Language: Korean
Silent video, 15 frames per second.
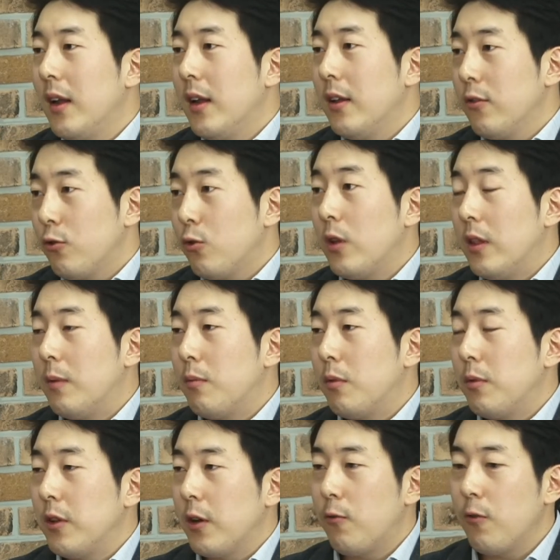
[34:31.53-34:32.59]
네네. 수도 네. 있는
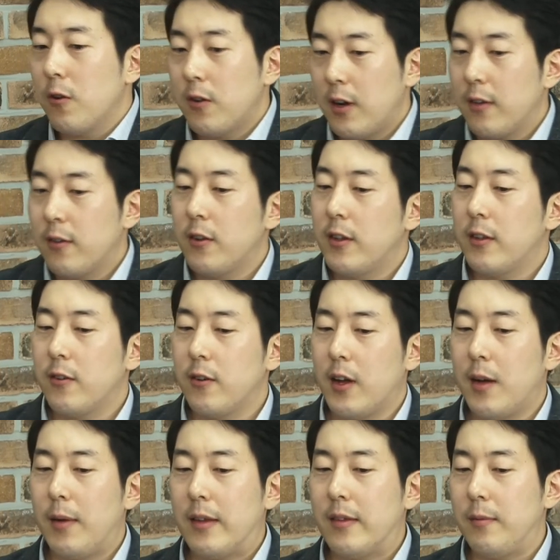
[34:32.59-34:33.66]
부분이고요. 그래서 이제
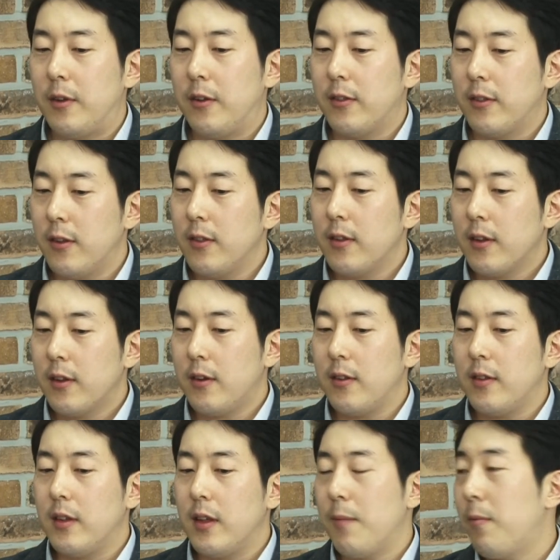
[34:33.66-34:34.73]
저희가 말씀드렸던 그런
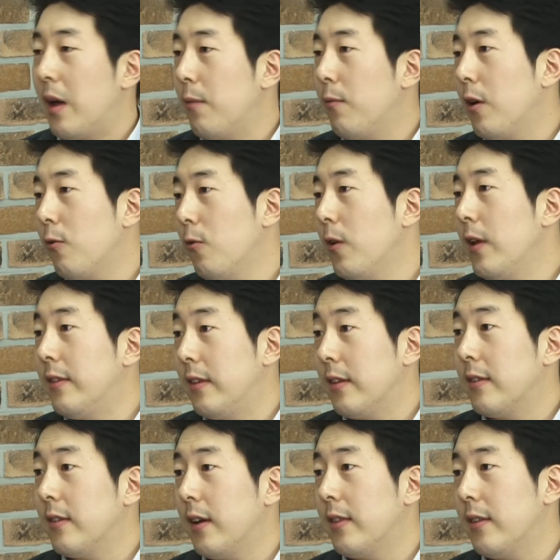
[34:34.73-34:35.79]
이제 F5하고
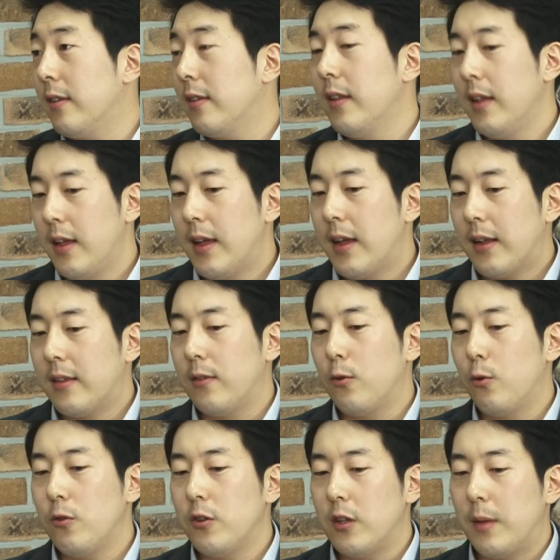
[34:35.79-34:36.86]
엔진스 같은 음.
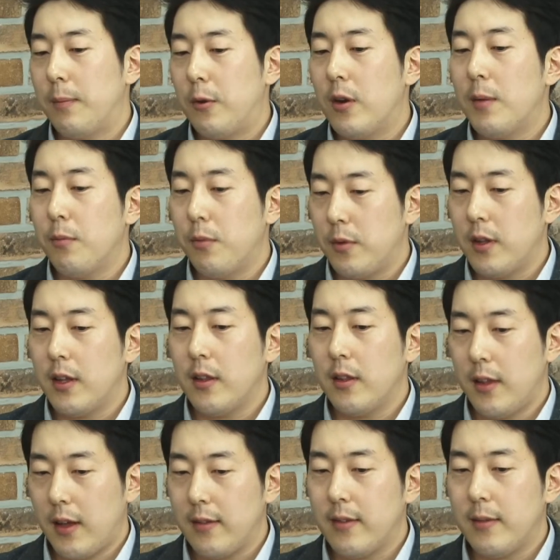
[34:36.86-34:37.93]
솔루션이 필요한 부분이
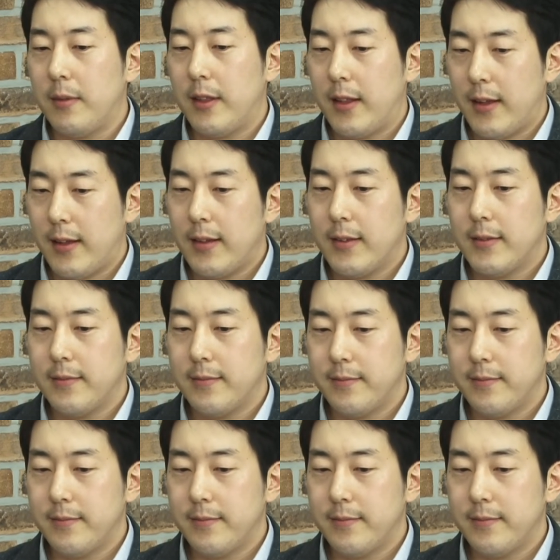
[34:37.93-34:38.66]
되겠습니다. 네네. 네. 음.